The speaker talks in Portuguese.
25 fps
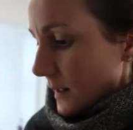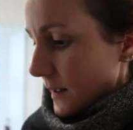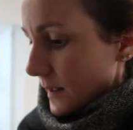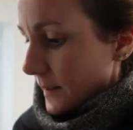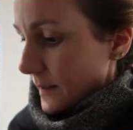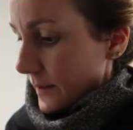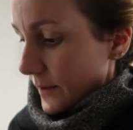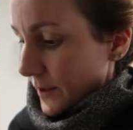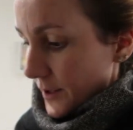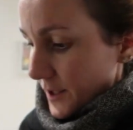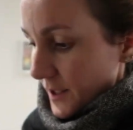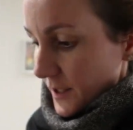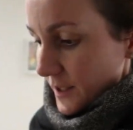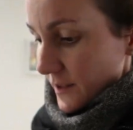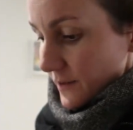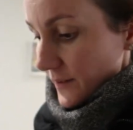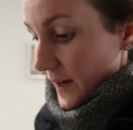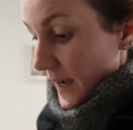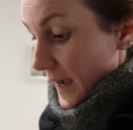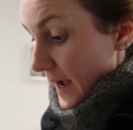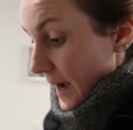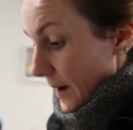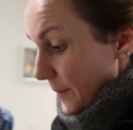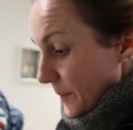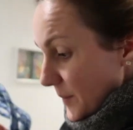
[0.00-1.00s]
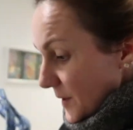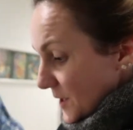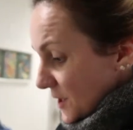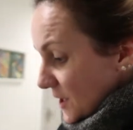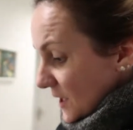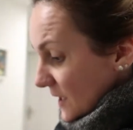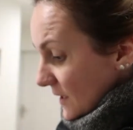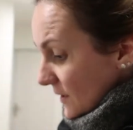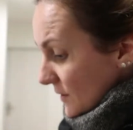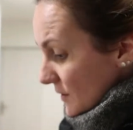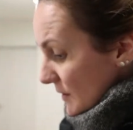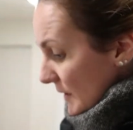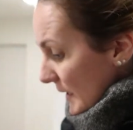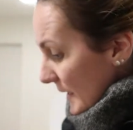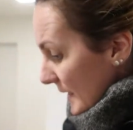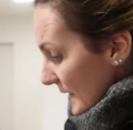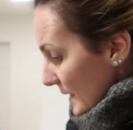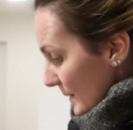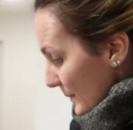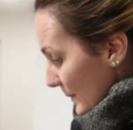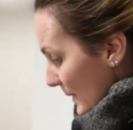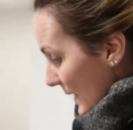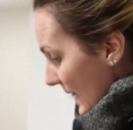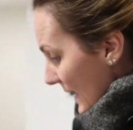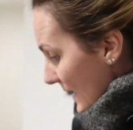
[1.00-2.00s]
Então a gente vai rapidinho só
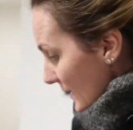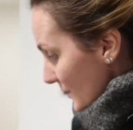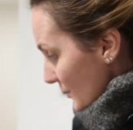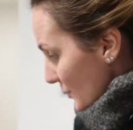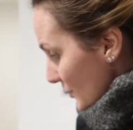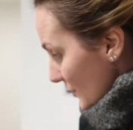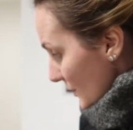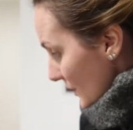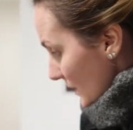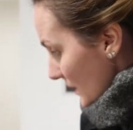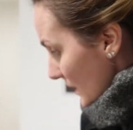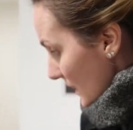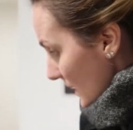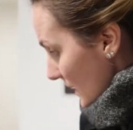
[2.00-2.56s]
aqui embaixo,